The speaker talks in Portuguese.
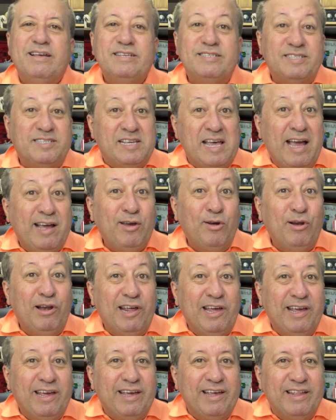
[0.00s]
Segue o
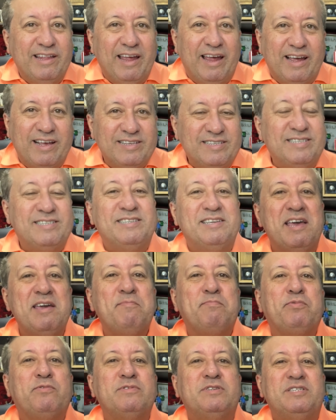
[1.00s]
líder,
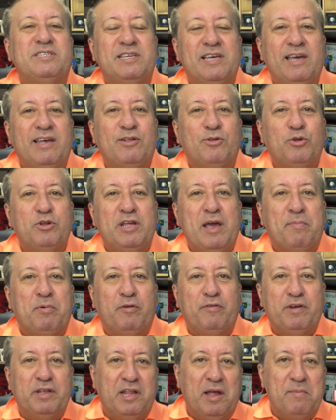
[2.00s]
100% de
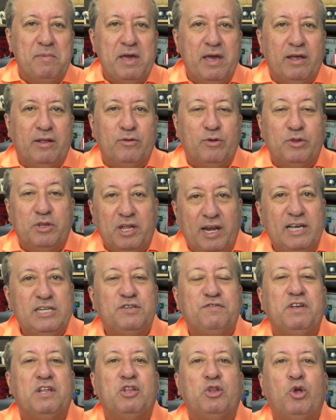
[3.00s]
aproveitamento,
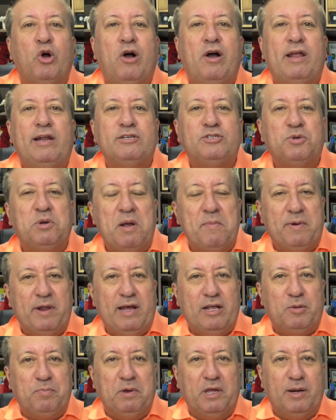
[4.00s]
três vitórias do
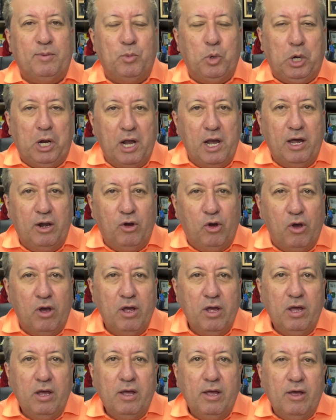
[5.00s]
Campeonato
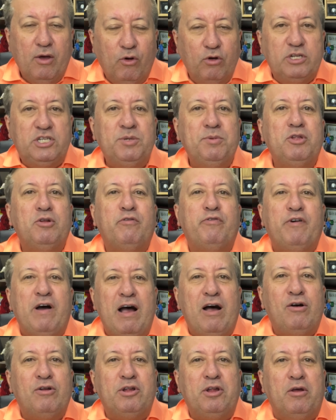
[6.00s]
Pernambucano. O time do
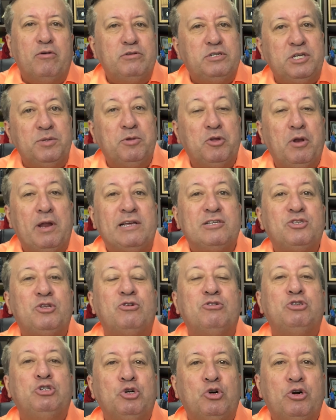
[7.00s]
Walter, o time do
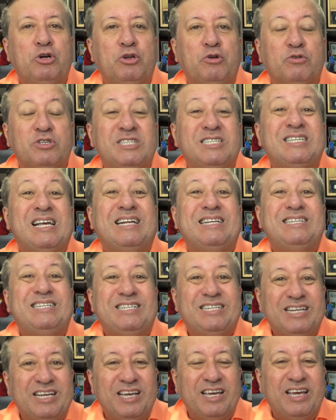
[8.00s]
Leston Júnior, o
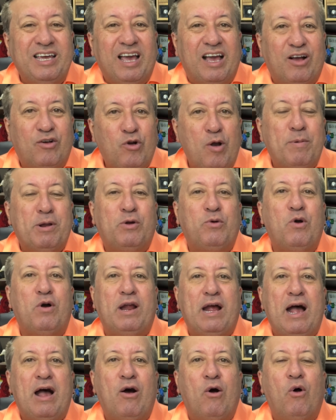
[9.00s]
Santinha, Cobra
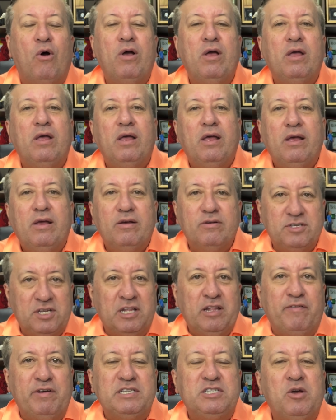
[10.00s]
Coral. O
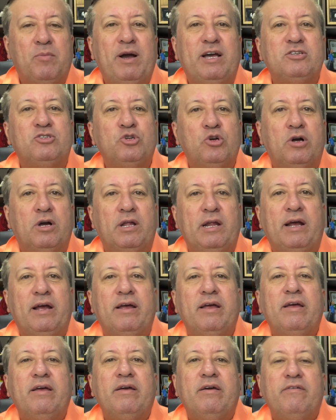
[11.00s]
Santa venceu mais uma,
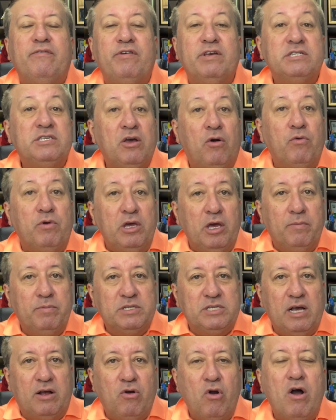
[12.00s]
né? Venceu o
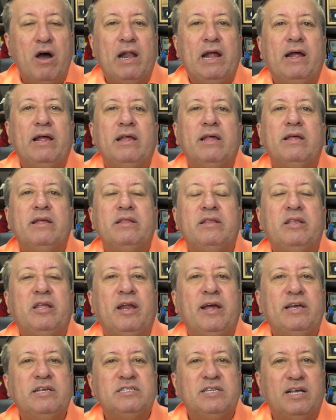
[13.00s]
Ibis agora,
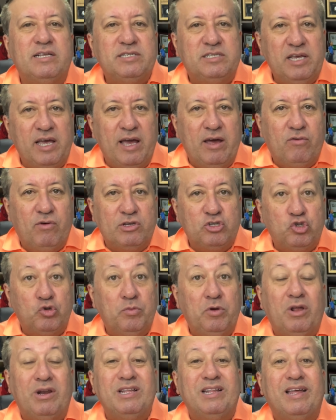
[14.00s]
3 a 0
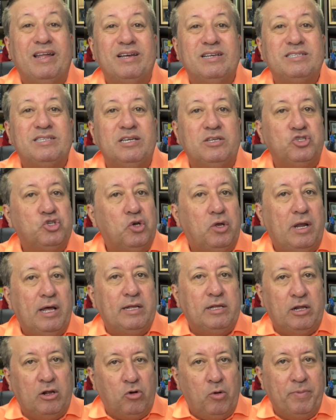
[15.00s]
assumiu a liderança
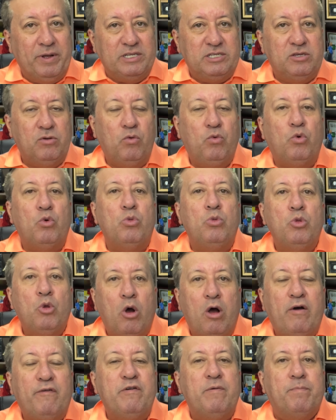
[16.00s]
isolada da competição com
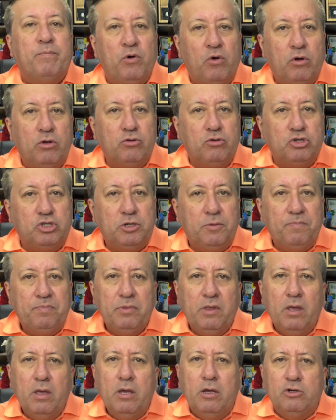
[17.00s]
nove pontos.
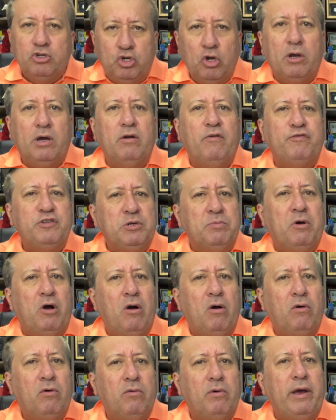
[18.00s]
Jogando
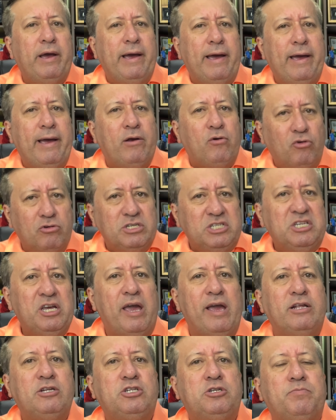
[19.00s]
futebol é,
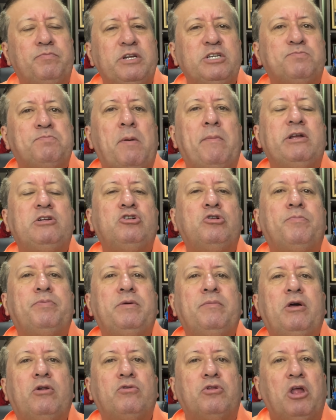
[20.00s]
consciente, principalmente no
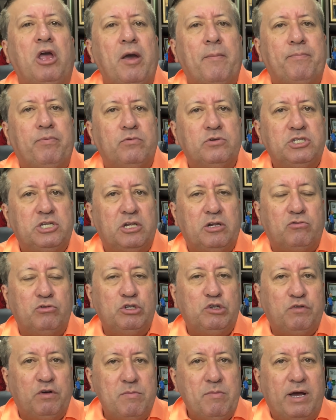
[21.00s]
primeiro tempo. O Santa
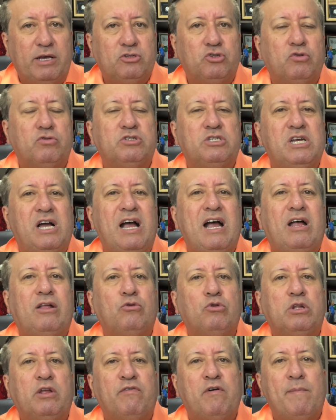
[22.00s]
Cruz foi mais
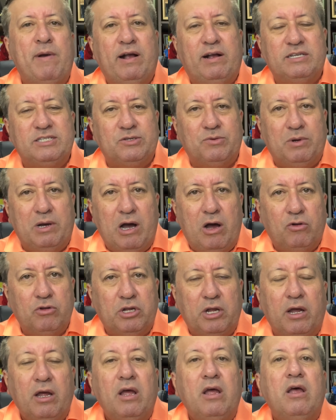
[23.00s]
ousado, teve uma marcação
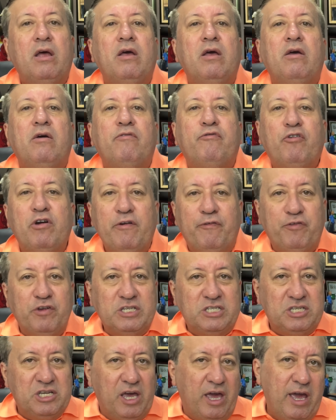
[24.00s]
alta, foi
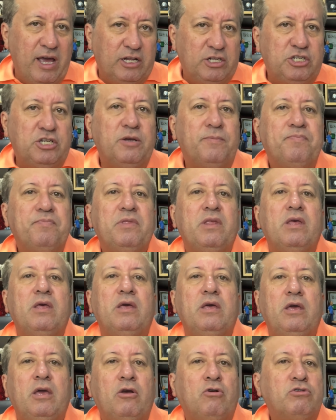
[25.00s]
eficiente
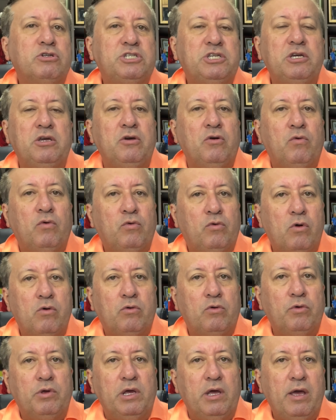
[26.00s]
e conseguiu
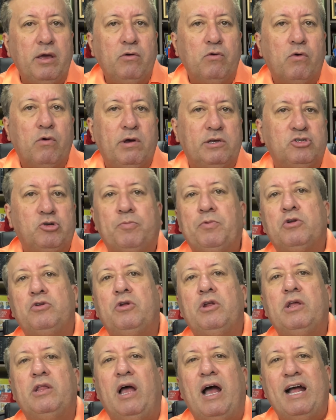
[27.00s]
concluir em gol as
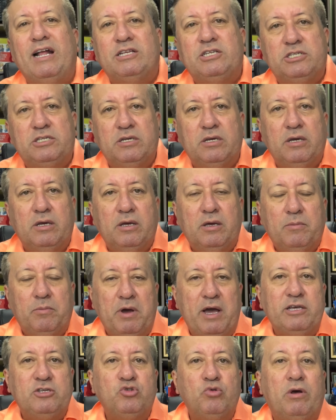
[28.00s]
oportunidades.
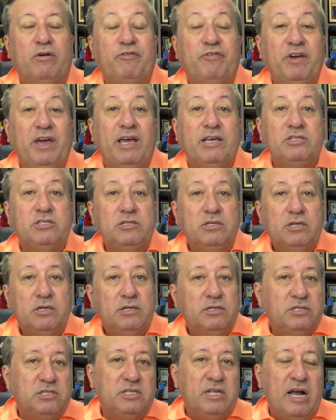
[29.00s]
Mais uma vez,
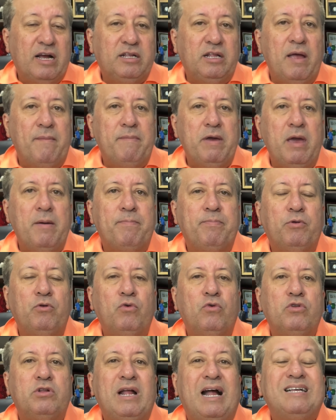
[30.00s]
Destaque também para
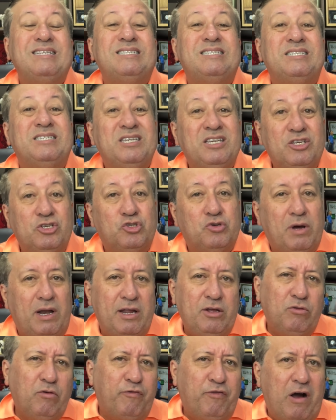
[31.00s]
o Tarcísio,
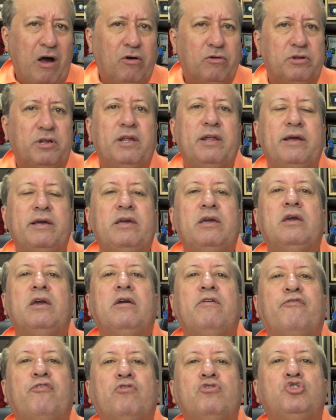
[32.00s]
além do Walter, né,
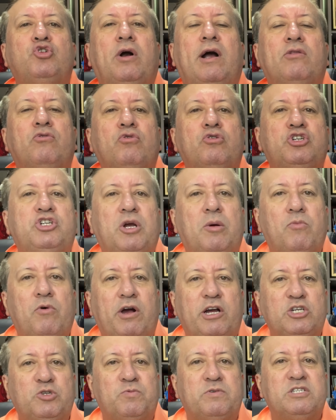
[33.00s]
que foi o jogador que chamou
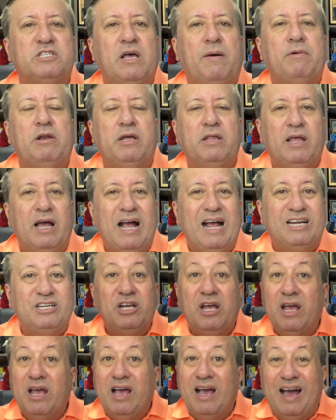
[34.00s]
a
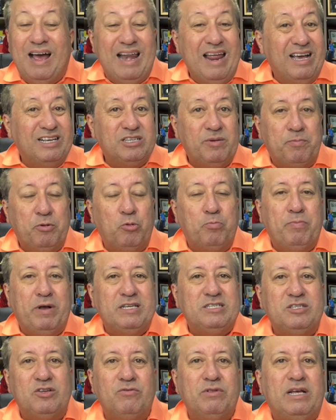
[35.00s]
responsabilidade. Aliás, a
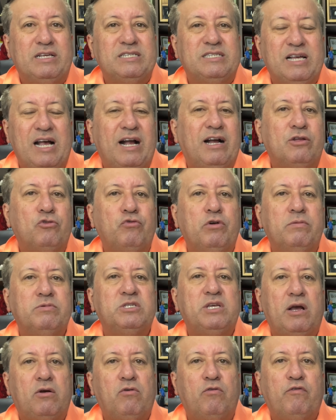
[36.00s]
preocupação na zaga do
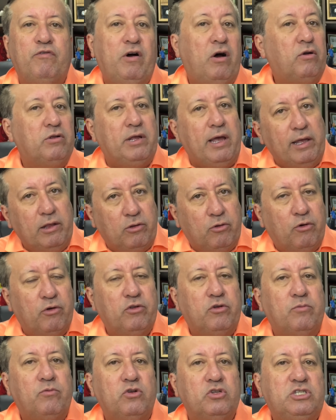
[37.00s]
Ibis é com o Walter, aí
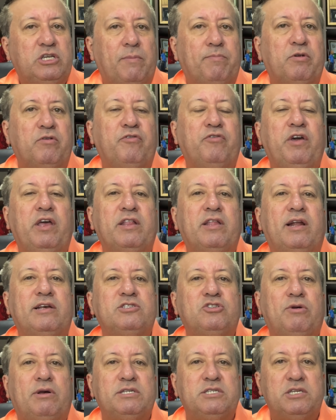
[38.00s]
todo mundo se aproveita da
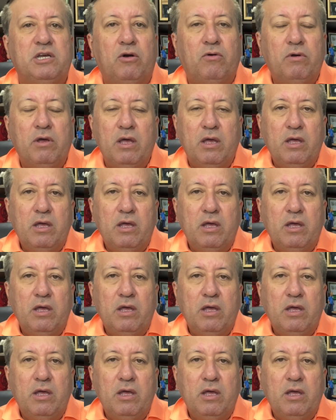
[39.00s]
situação,